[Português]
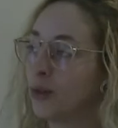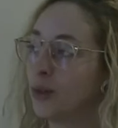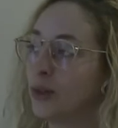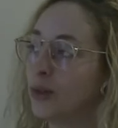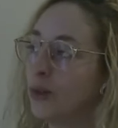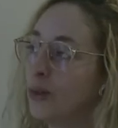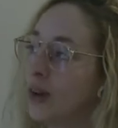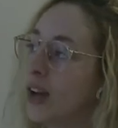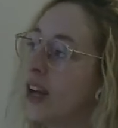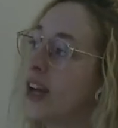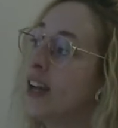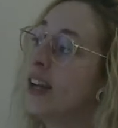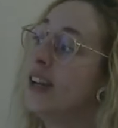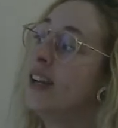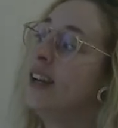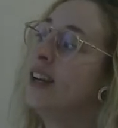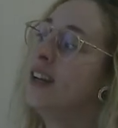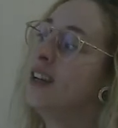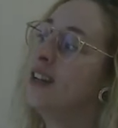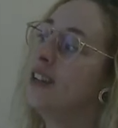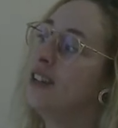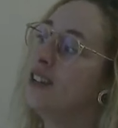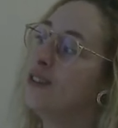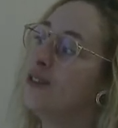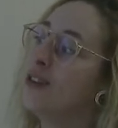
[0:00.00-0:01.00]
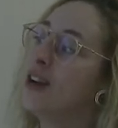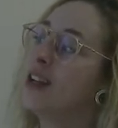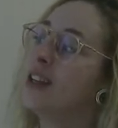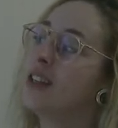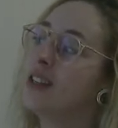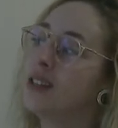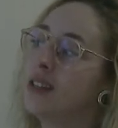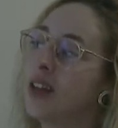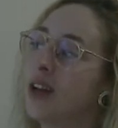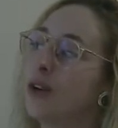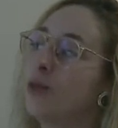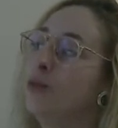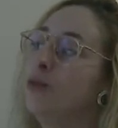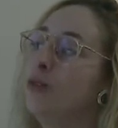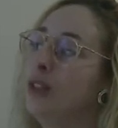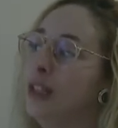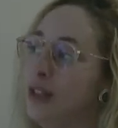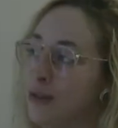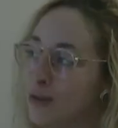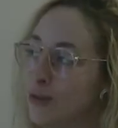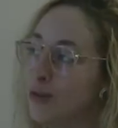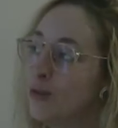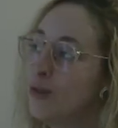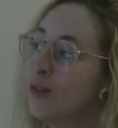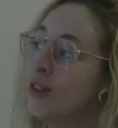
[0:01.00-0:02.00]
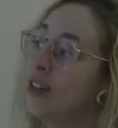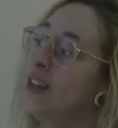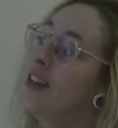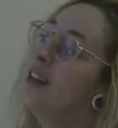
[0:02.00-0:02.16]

quando é, vai lançar um livro